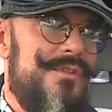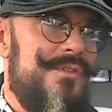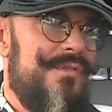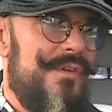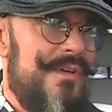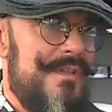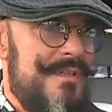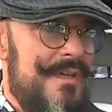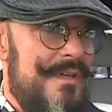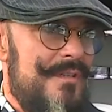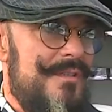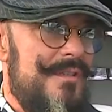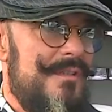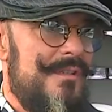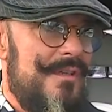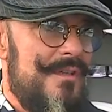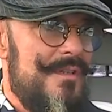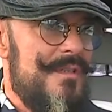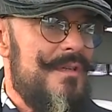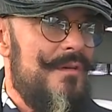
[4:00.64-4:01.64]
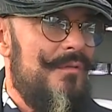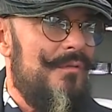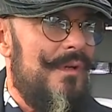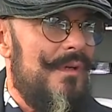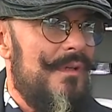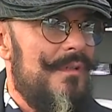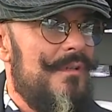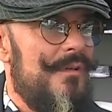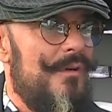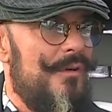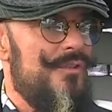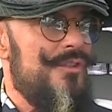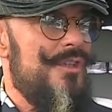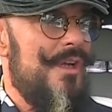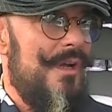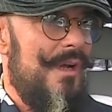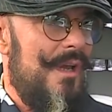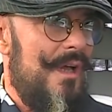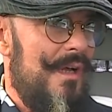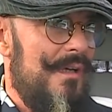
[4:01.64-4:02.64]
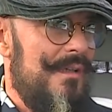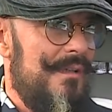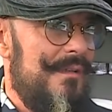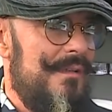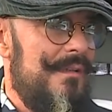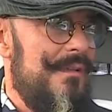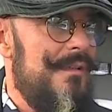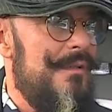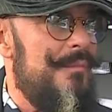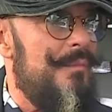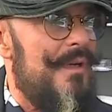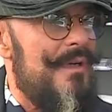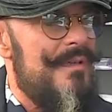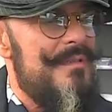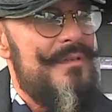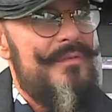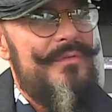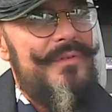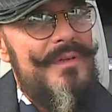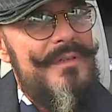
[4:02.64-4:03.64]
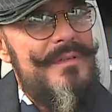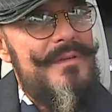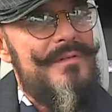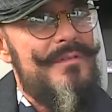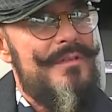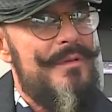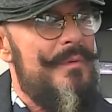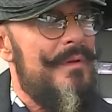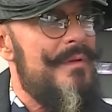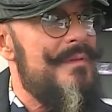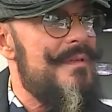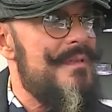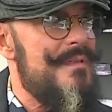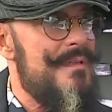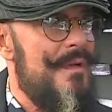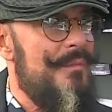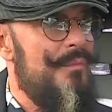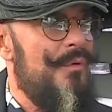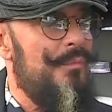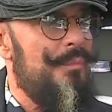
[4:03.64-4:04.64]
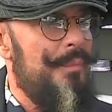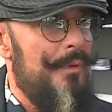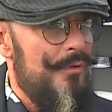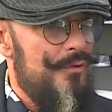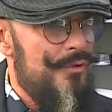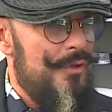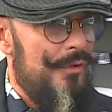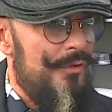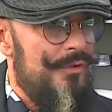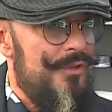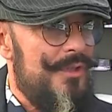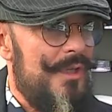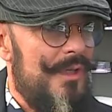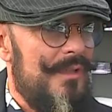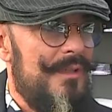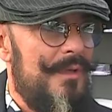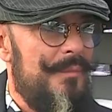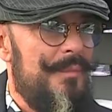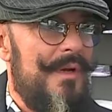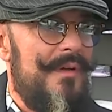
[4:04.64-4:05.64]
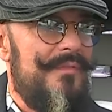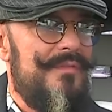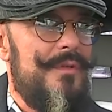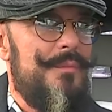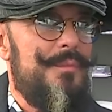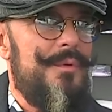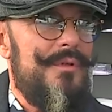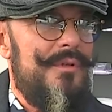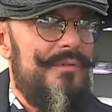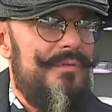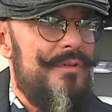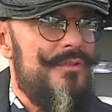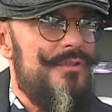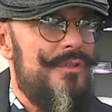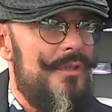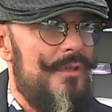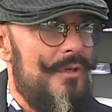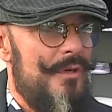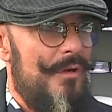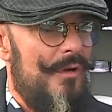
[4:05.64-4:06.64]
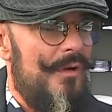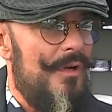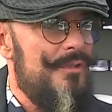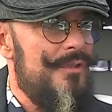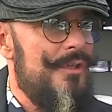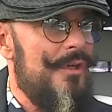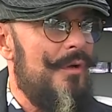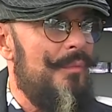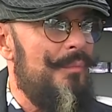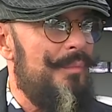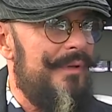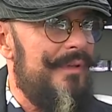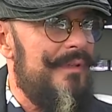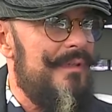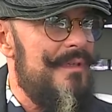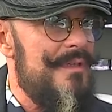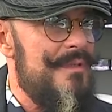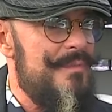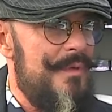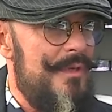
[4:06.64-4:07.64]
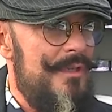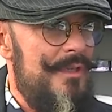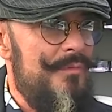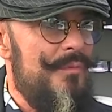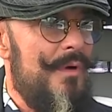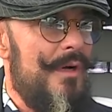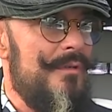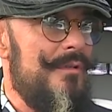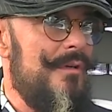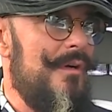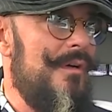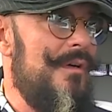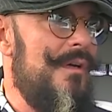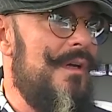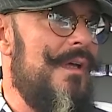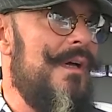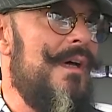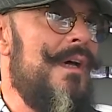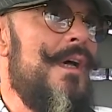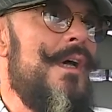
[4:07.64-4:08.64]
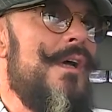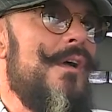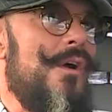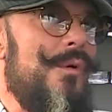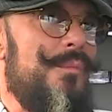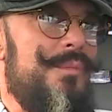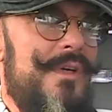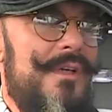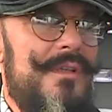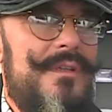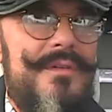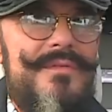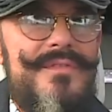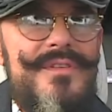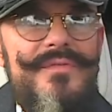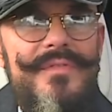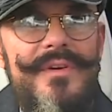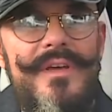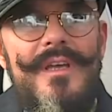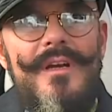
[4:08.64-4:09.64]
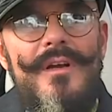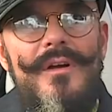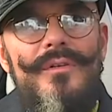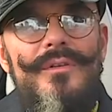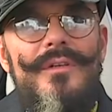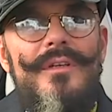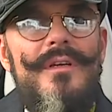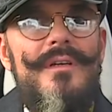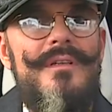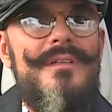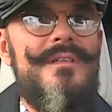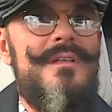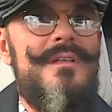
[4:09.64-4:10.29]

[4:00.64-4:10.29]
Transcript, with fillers: ci faceci też są lekko szalali i nie bardzo wiedzą, co mają ze sobą począć tak naprawdę, ponieważ ich rola się kompletnie zmieniła i o ile kobiety w swojej roli